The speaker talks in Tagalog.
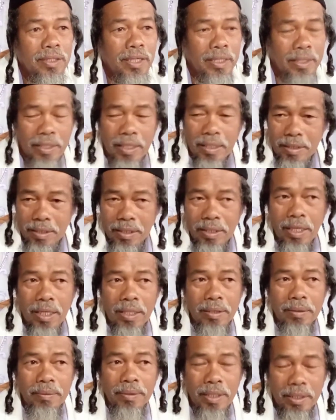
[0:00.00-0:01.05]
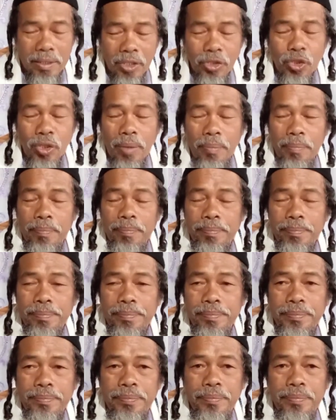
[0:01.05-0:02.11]
and not God, not Hashem.
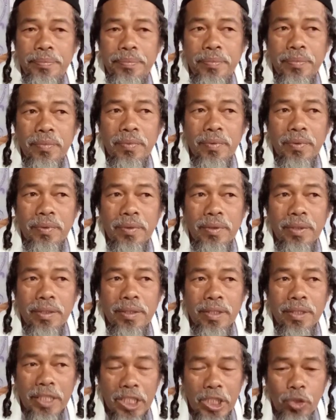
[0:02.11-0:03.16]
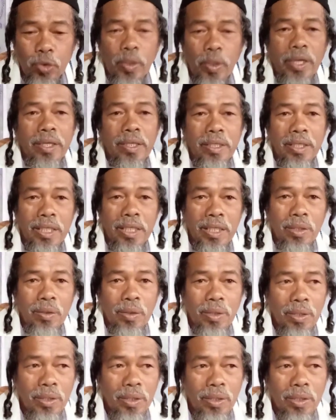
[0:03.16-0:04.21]
That is why
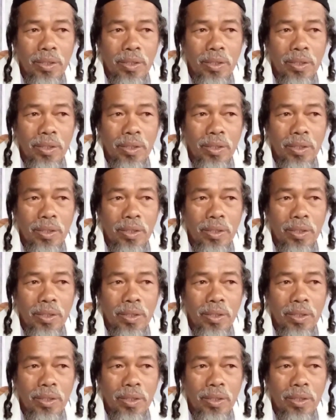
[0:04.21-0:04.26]
he